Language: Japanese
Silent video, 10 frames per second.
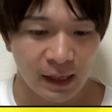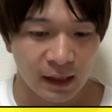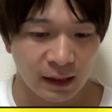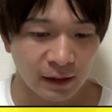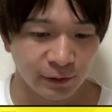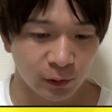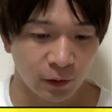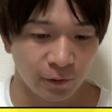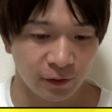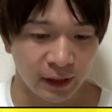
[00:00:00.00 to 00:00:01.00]
ラスト
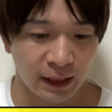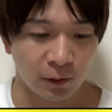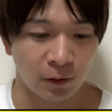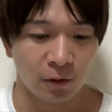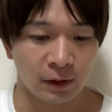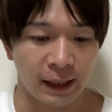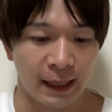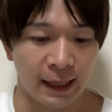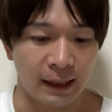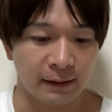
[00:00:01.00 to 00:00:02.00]
のフリーの方
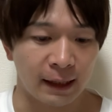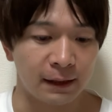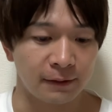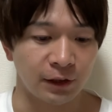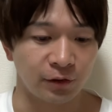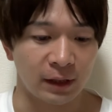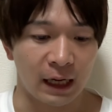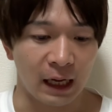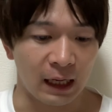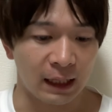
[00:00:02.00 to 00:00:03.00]
で成田選手
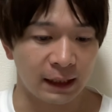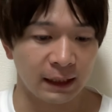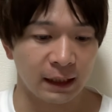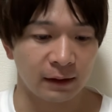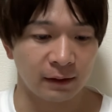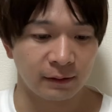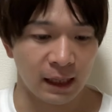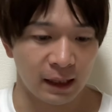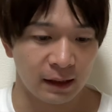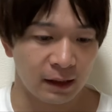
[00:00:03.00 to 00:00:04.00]
が上げてきたんです
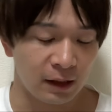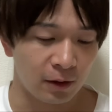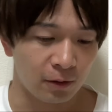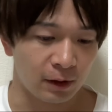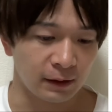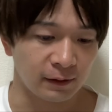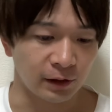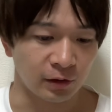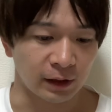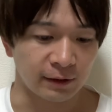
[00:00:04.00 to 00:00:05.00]
が、大橋
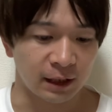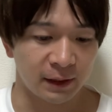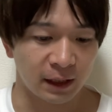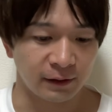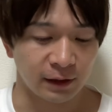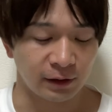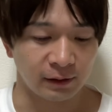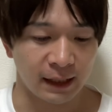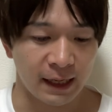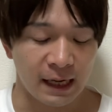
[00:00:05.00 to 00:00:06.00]
選手、さすがベテラン選手で
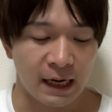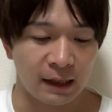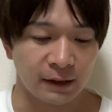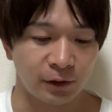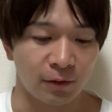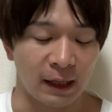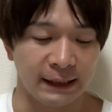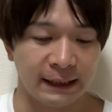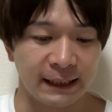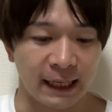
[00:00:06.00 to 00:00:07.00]
すね。ラストは
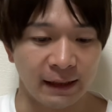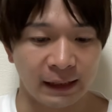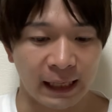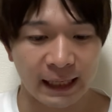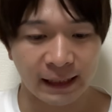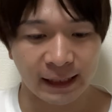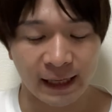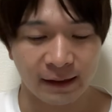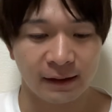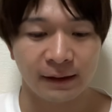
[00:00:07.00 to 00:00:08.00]
意地で耐え
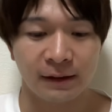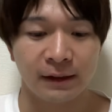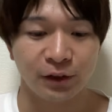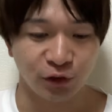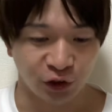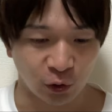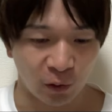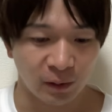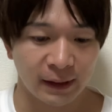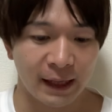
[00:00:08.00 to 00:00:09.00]
て優勝
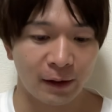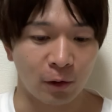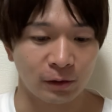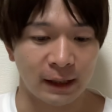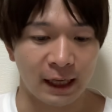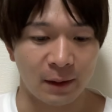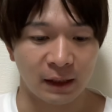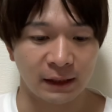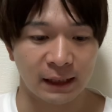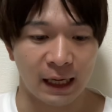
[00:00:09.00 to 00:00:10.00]
でござい
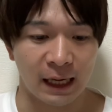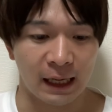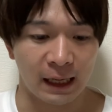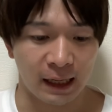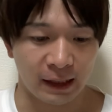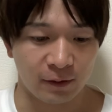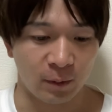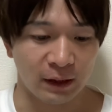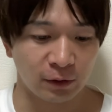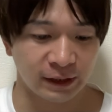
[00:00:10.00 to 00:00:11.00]
ました。はい、お
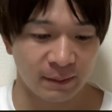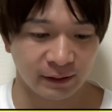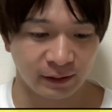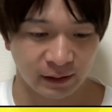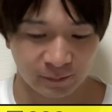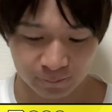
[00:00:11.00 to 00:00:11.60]
めでとうございます。